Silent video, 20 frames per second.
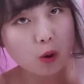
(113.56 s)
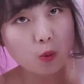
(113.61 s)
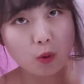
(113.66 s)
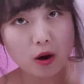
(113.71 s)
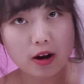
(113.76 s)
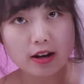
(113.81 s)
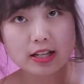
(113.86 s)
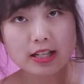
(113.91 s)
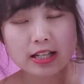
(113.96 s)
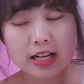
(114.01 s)

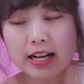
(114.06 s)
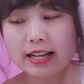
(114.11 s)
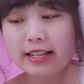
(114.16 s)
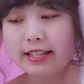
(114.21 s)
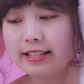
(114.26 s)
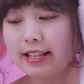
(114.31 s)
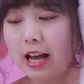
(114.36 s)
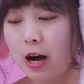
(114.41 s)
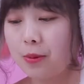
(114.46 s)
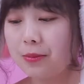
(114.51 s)
完善一
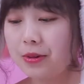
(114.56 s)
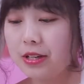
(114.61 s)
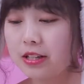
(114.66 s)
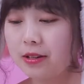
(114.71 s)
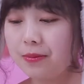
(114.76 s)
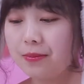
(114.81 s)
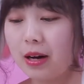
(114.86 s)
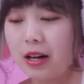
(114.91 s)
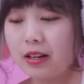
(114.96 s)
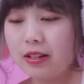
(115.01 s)
下我们
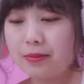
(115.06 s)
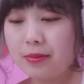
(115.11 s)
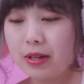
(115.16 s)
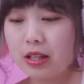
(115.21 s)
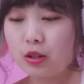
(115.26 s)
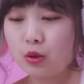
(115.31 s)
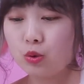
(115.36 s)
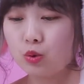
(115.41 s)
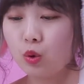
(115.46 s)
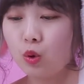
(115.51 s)
城堡里面
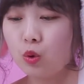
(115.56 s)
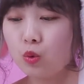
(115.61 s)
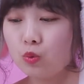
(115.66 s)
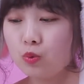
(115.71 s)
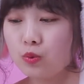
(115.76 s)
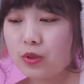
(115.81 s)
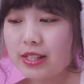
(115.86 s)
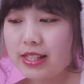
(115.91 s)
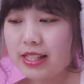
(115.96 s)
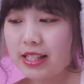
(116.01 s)
的东
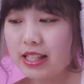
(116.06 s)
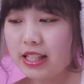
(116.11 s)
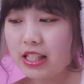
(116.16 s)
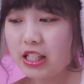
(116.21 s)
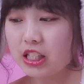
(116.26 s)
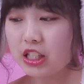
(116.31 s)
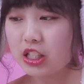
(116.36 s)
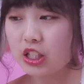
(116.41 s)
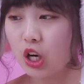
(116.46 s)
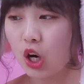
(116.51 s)

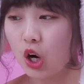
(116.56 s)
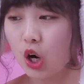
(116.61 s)
西。